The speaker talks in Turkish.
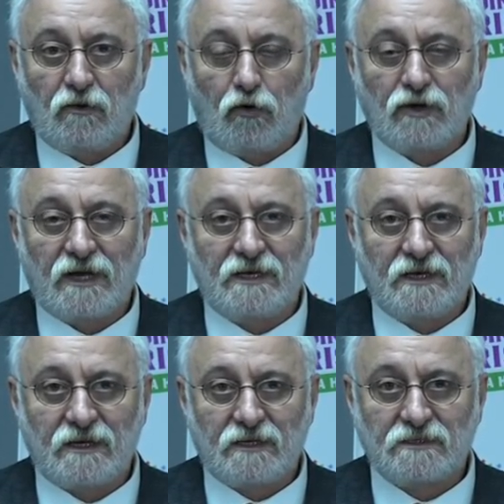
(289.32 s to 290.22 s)

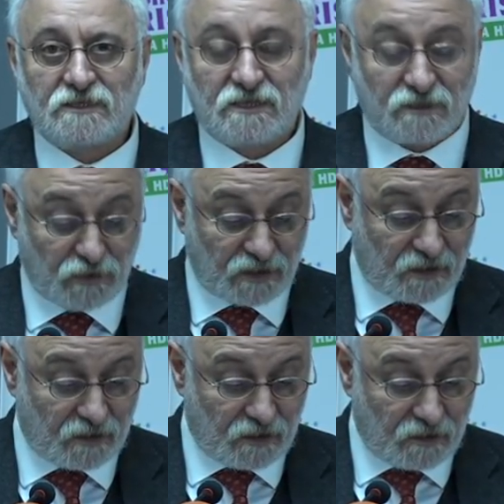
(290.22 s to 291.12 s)
onaylayarak
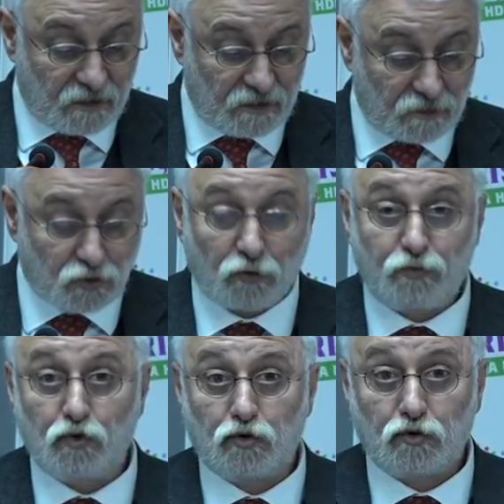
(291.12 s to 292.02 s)
seçimlere
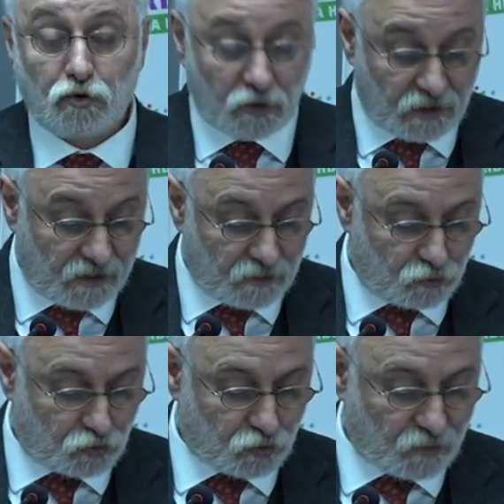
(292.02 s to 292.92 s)
çok büyük gölge
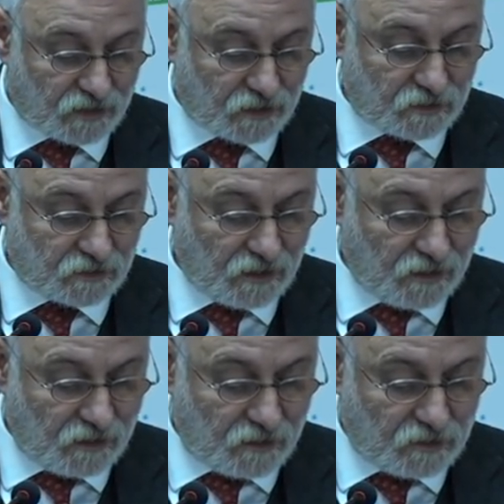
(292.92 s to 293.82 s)
düşürmektedir.
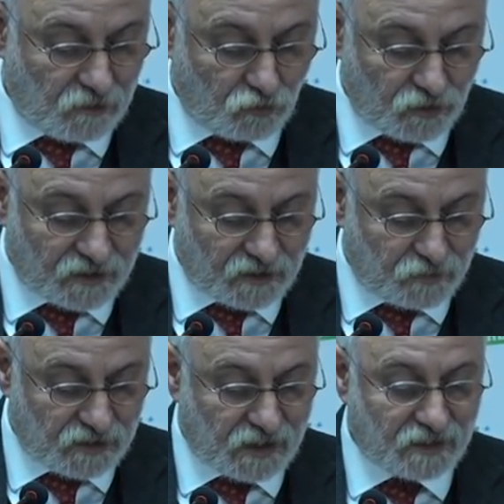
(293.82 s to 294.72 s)
onlara
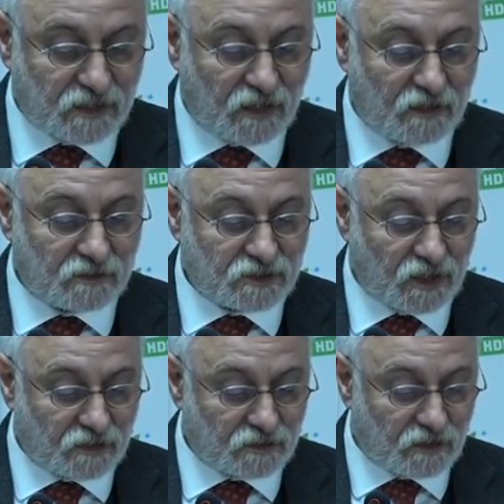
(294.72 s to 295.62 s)
da bir kez daha
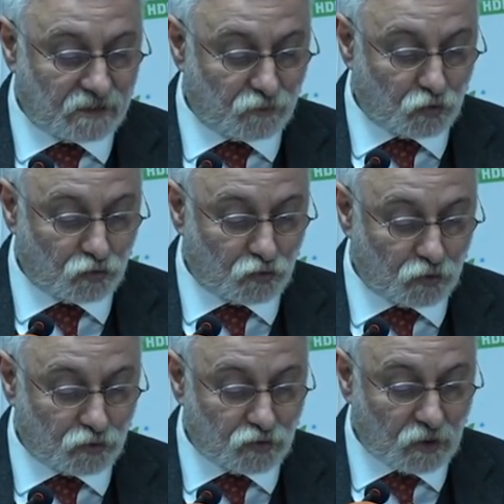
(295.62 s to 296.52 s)
çağrıda
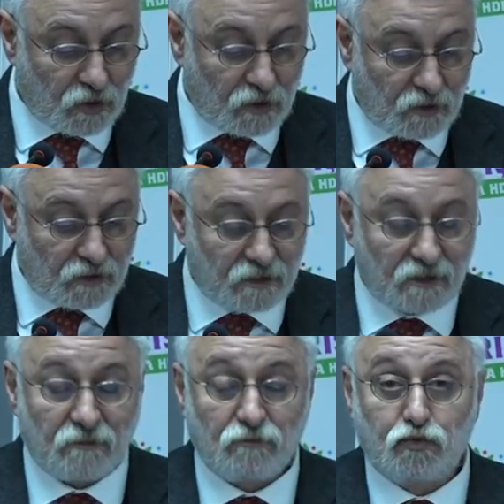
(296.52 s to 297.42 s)
bulunuyoruz.
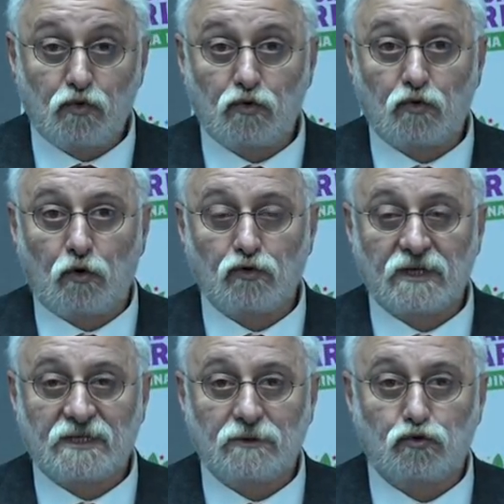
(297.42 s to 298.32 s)
bu
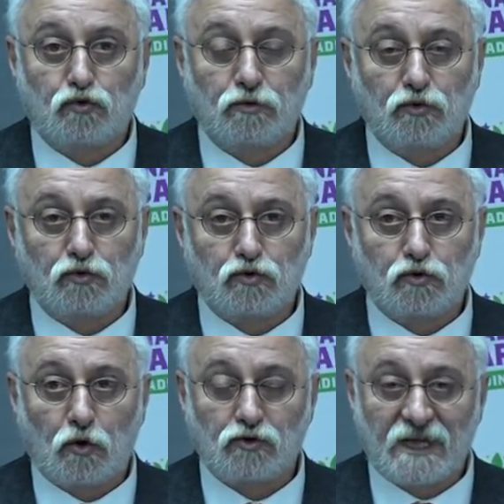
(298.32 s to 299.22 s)
konudaki
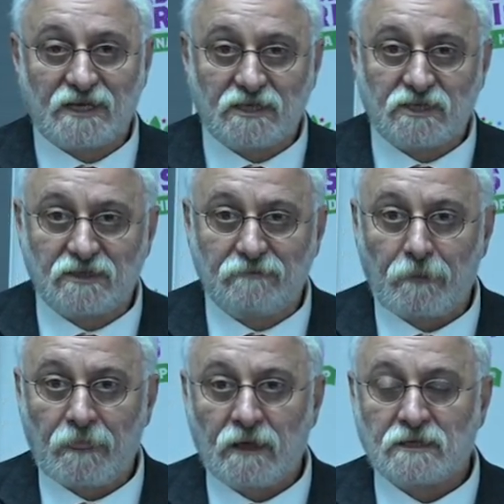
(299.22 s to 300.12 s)
tutumunuzu gözden geçirin
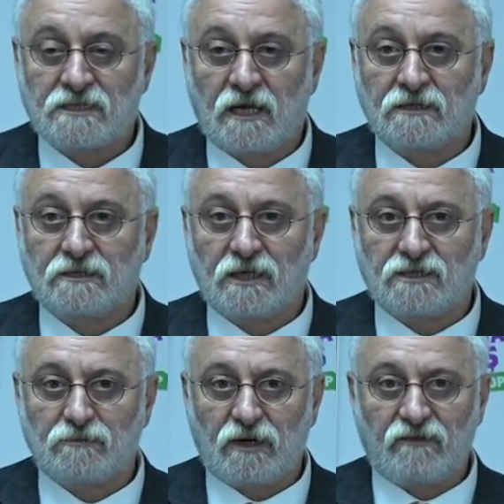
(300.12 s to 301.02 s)
sandık
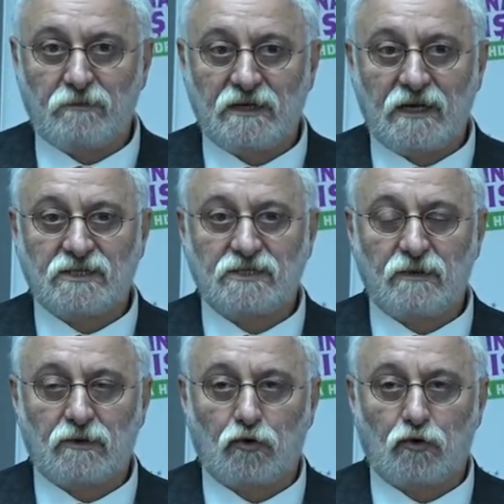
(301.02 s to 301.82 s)
taşıma ve birleştirme